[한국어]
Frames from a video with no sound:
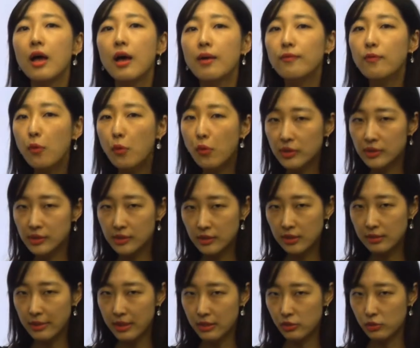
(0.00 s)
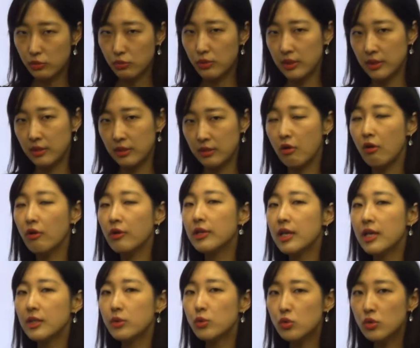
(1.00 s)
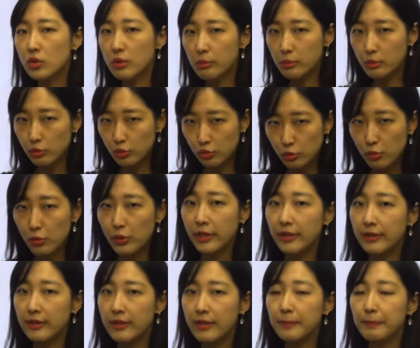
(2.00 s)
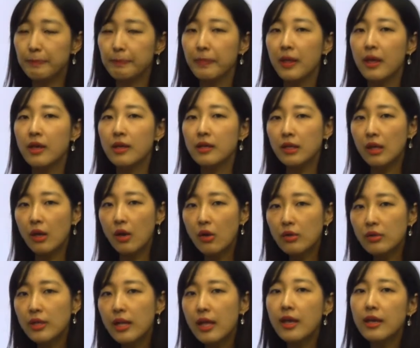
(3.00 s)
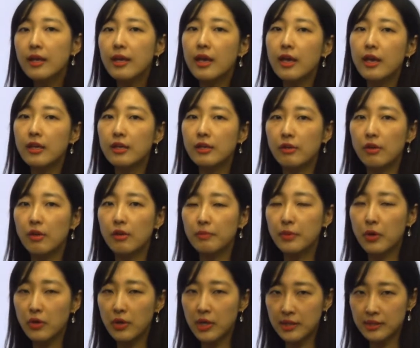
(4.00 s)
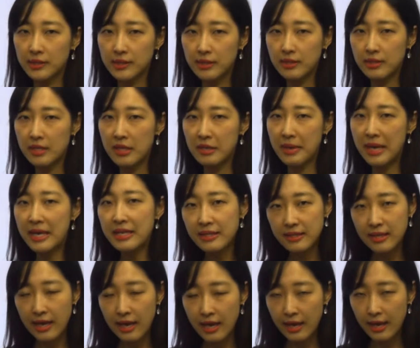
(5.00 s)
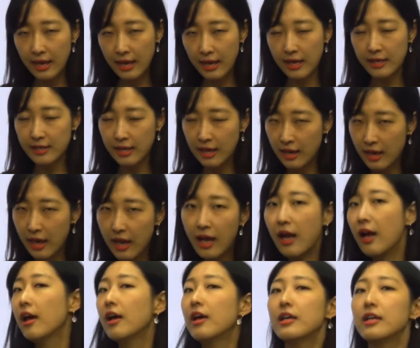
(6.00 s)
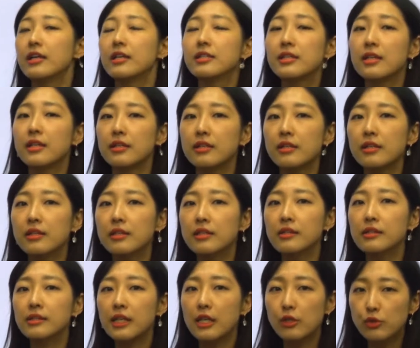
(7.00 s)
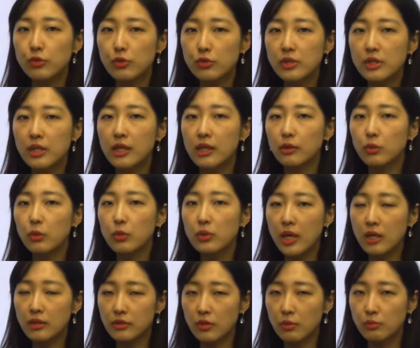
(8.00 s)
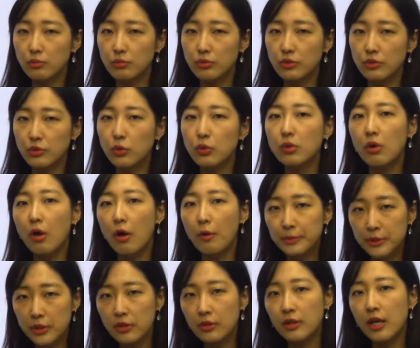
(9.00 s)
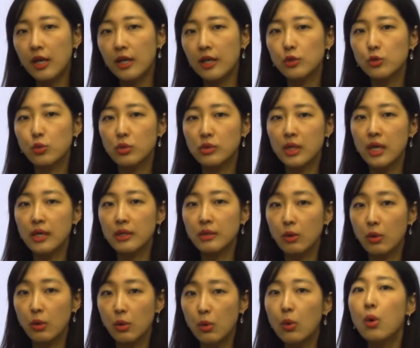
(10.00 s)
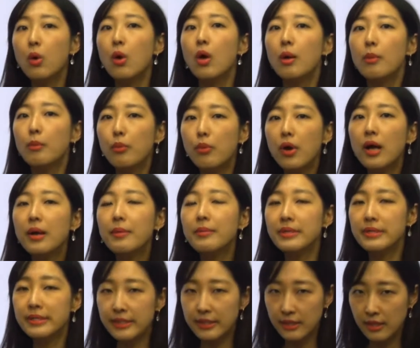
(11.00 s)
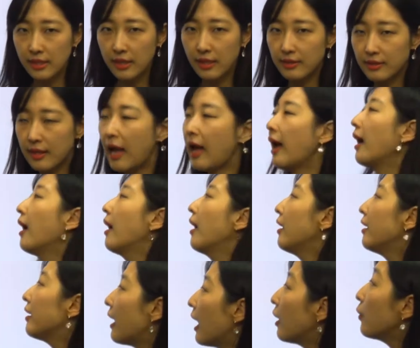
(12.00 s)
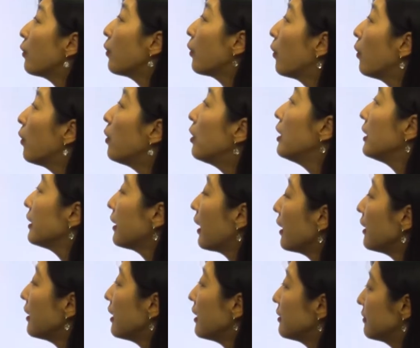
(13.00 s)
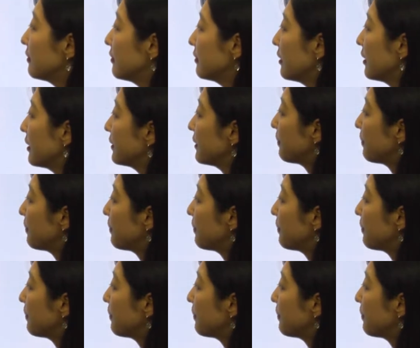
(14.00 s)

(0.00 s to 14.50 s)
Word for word: 포커스를 맞추고 있는 거기에 초점을 두고 있는 현행의 그런 평가 시스템에다가 이제는 살충제랑 농약 성분도 엄격하게 조사하는 걸로 포함을 시키겠다라고 KS 측에서